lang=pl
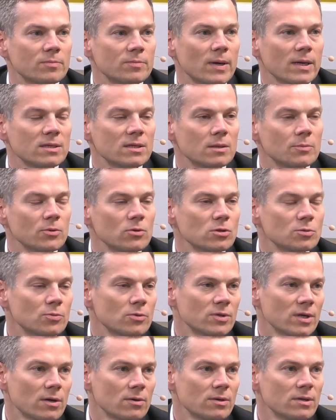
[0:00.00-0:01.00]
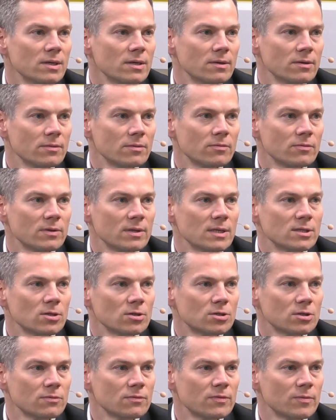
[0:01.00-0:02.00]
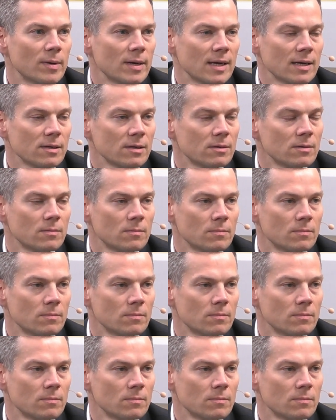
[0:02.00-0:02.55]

banki nie będą spełniały nadzorczych wymagań. To, to,